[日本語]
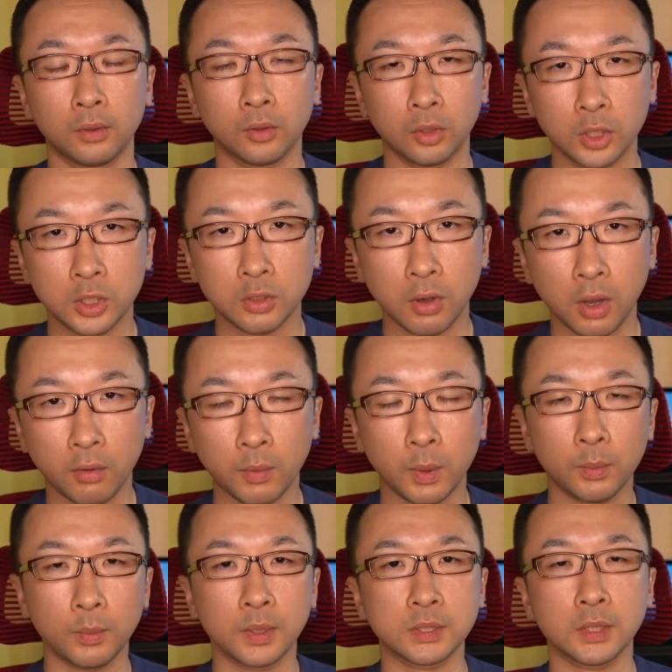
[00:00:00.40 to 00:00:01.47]
こんにちは、
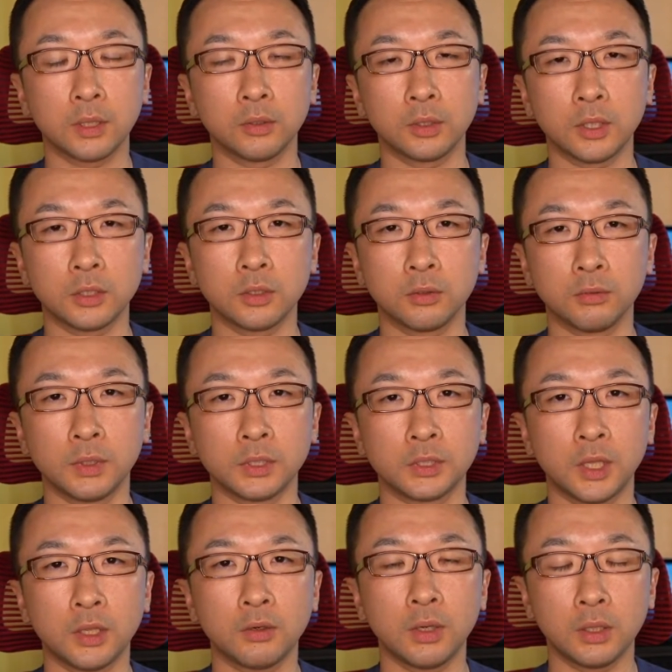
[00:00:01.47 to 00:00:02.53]
ウェブマスターの土地を運営
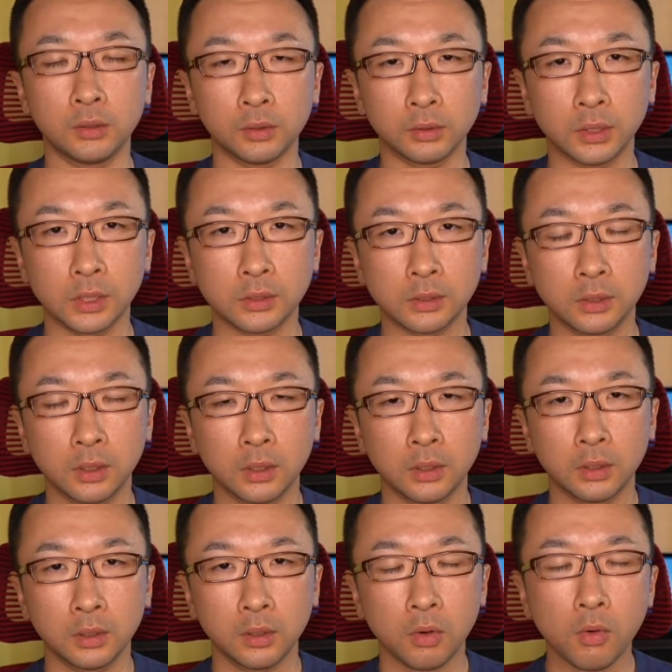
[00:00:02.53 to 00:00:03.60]
している遠藤です。
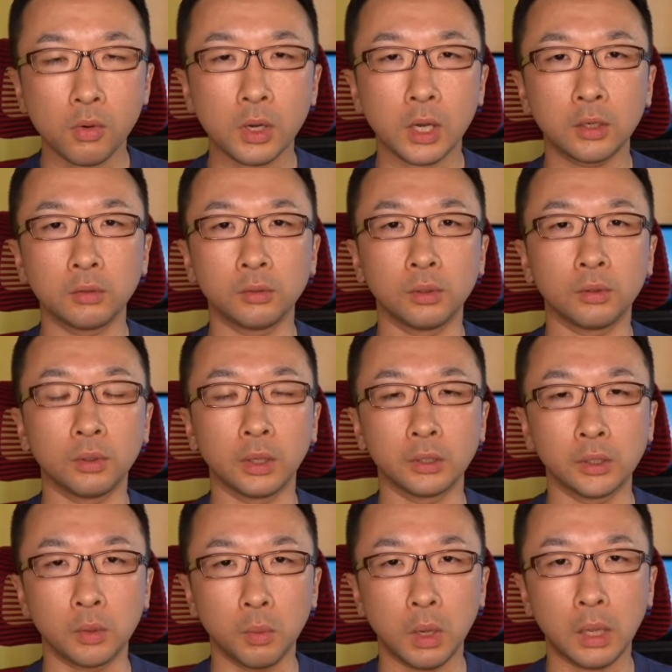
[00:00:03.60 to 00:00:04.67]
今回の動
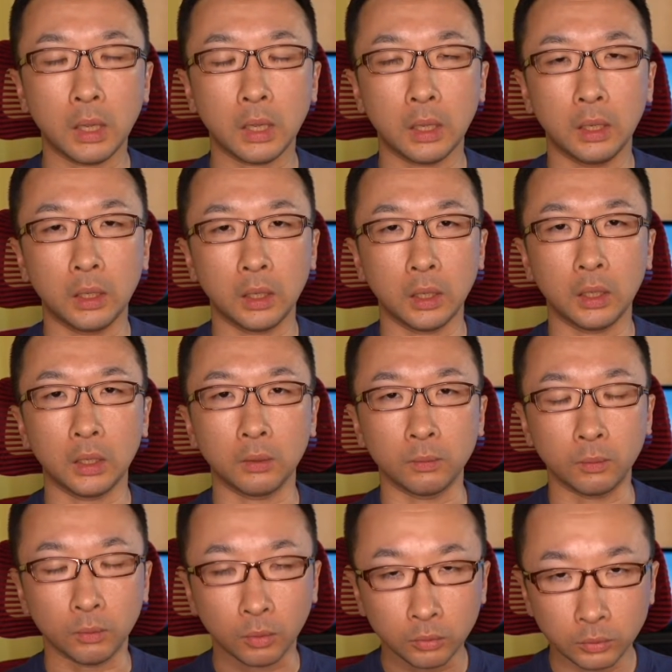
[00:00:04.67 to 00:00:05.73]
画では、
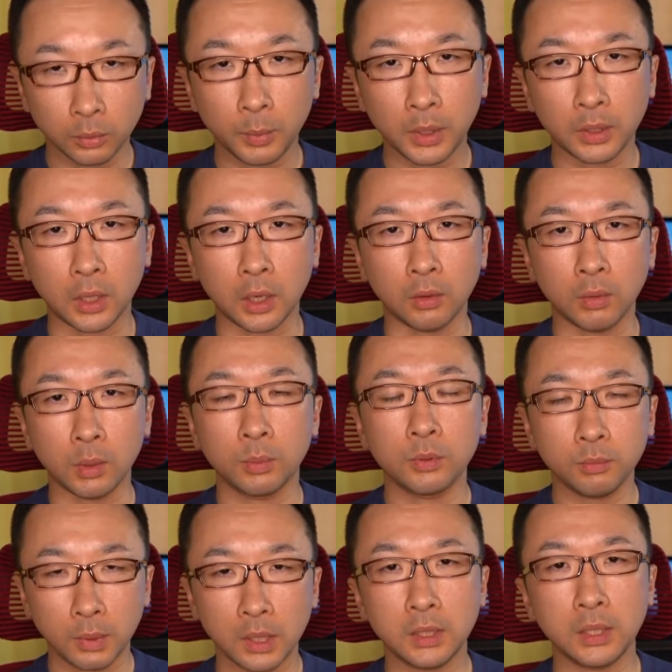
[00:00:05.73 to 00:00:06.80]
オウンドメディア、
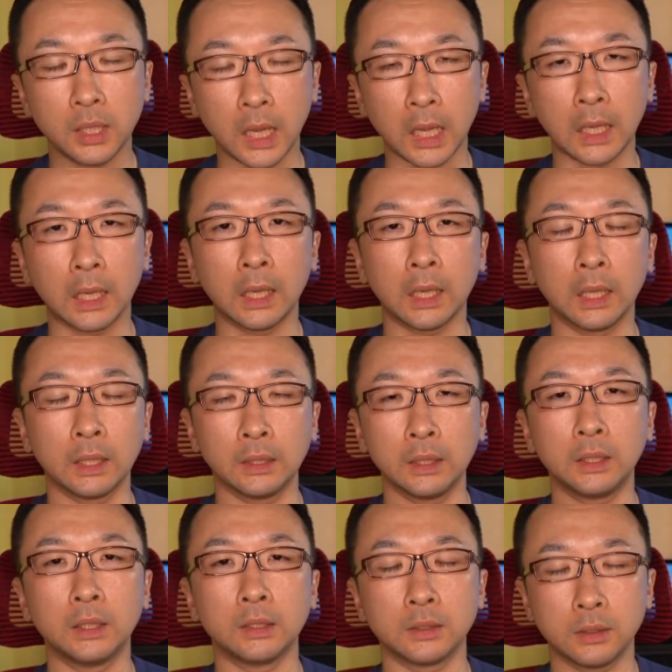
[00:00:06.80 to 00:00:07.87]
ウェブメディア
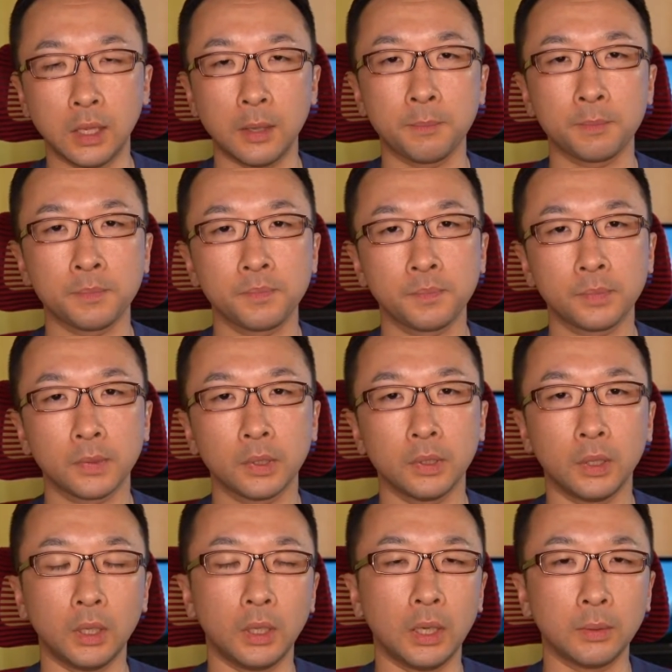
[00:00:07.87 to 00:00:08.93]
でですね、
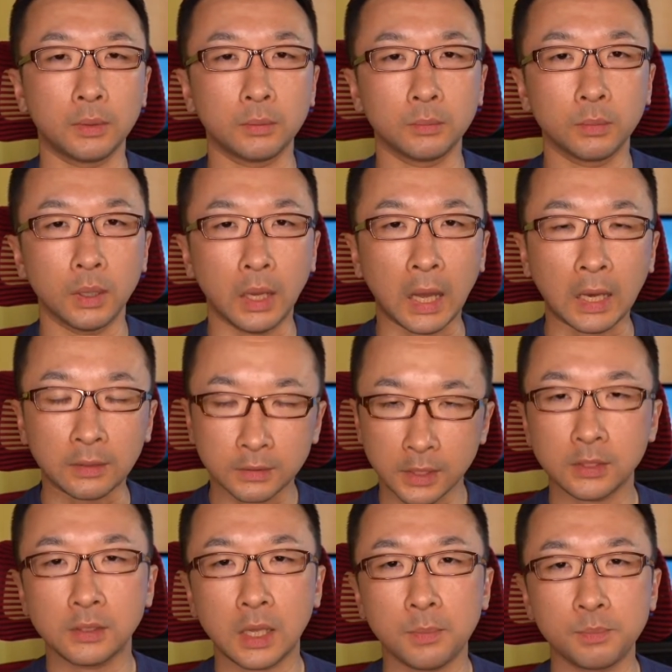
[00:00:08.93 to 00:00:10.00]
えー、
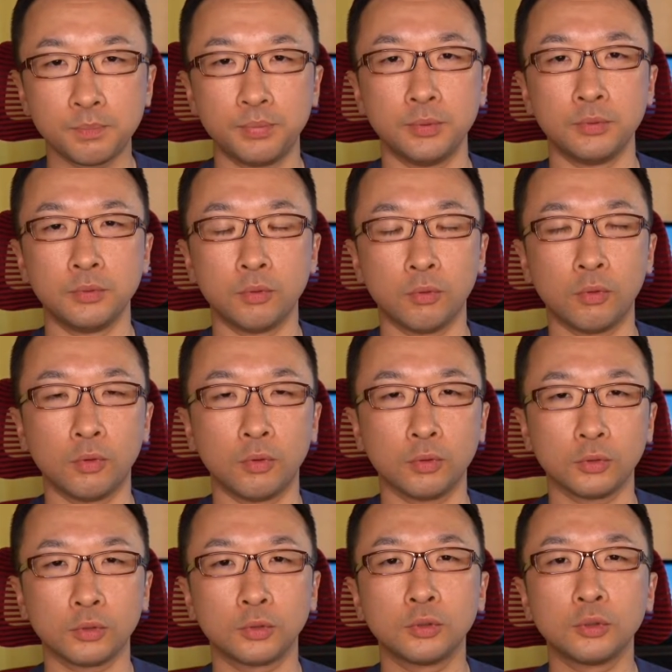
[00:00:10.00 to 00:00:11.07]
アクセスアップを
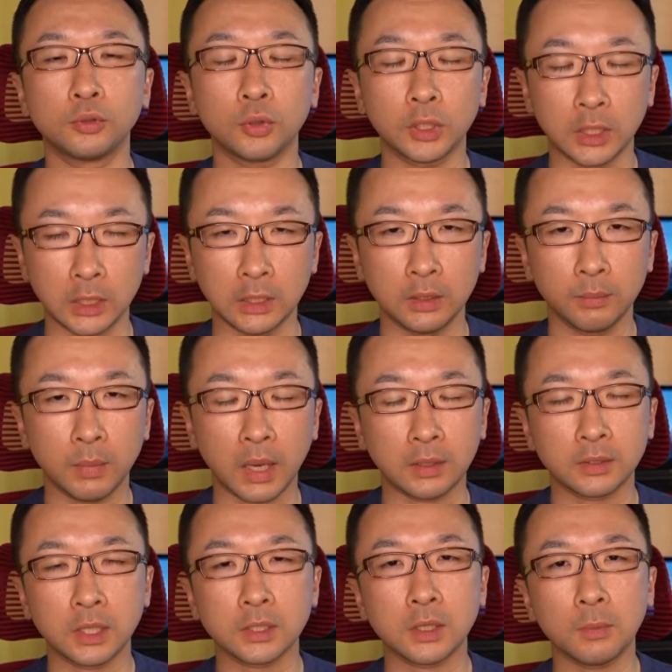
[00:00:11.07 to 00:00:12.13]
するとき、
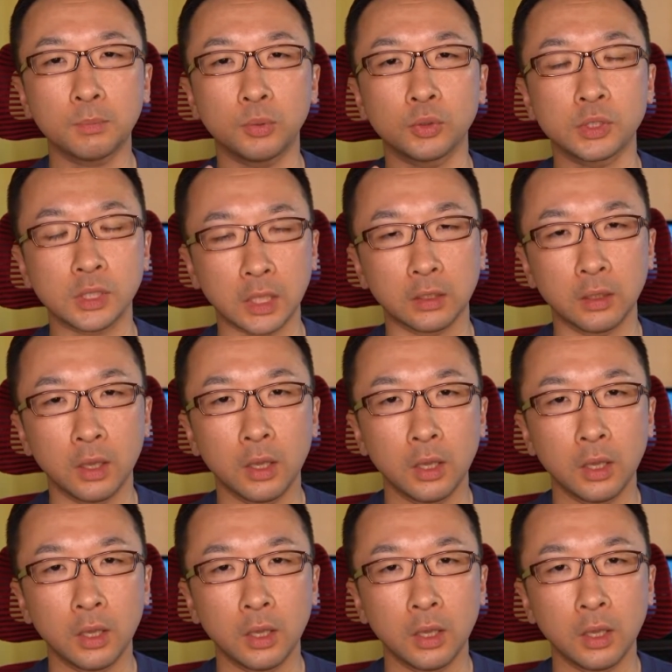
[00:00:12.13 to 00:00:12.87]
アクセスアップをしたい、